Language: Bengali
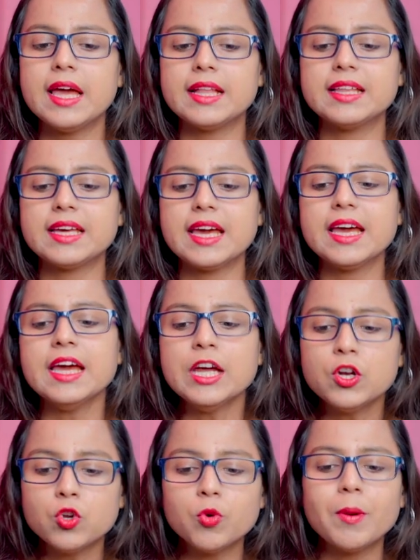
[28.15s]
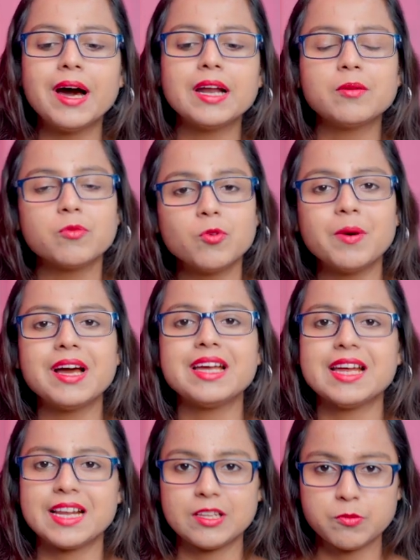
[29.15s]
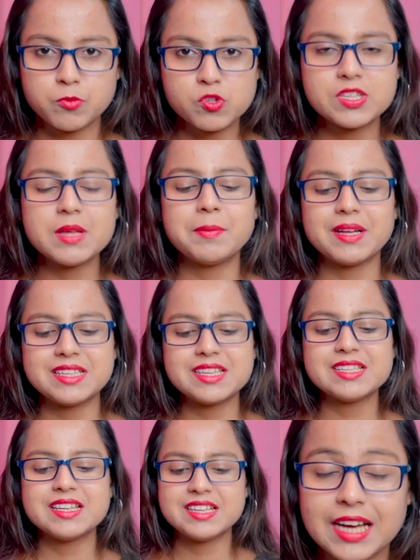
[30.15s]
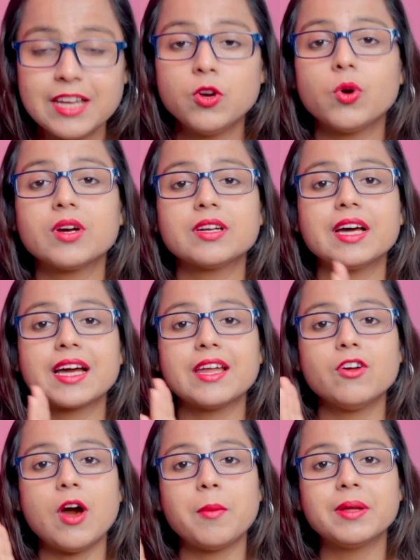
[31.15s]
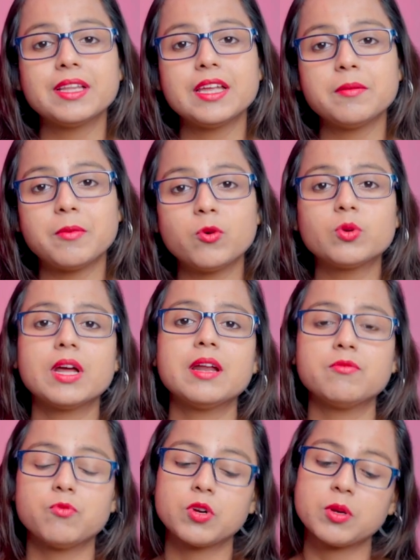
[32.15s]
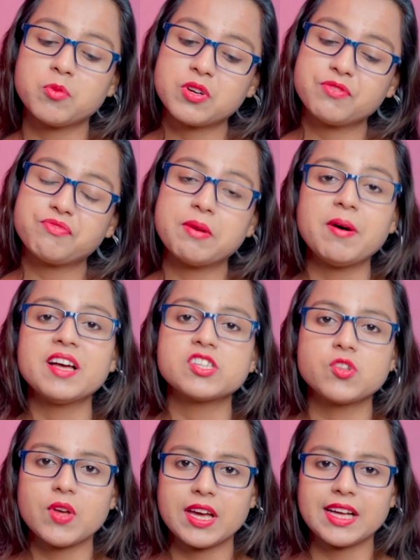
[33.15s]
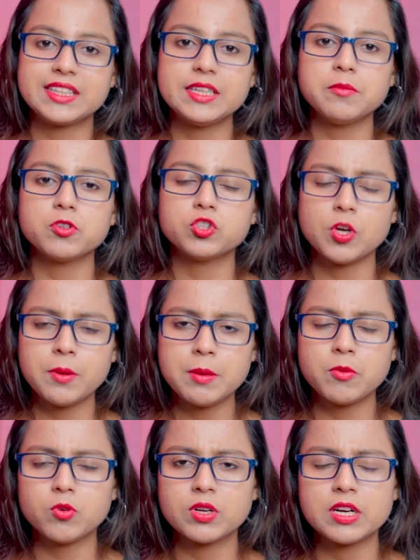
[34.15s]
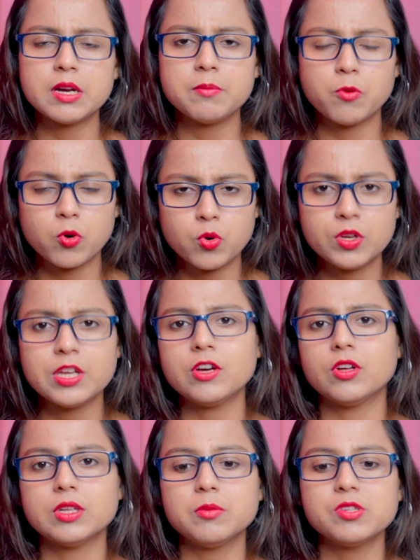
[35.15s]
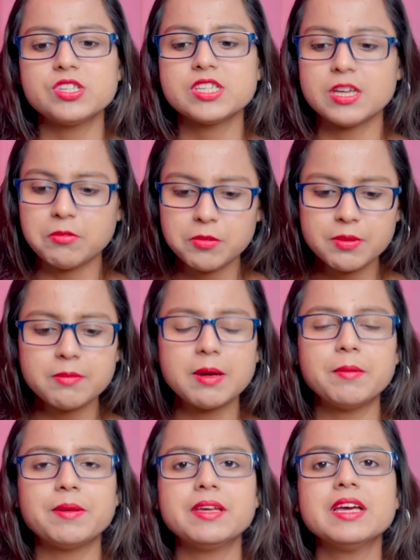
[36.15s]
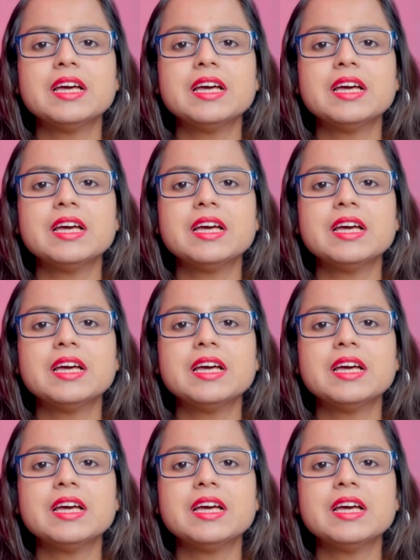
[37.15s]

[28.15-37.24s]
এদিকে টুবান বুবাই এরা তো বুঝ বুঝতেই পারছে যে যাই হোক না কেন আমাদের বৌঠান মোটামুটি ফেমাস হয়ে গেছে এবং সবাই বৌঠানের পক্ষ নিয়েই কথা বলছে স্বাভাবিকভাবেই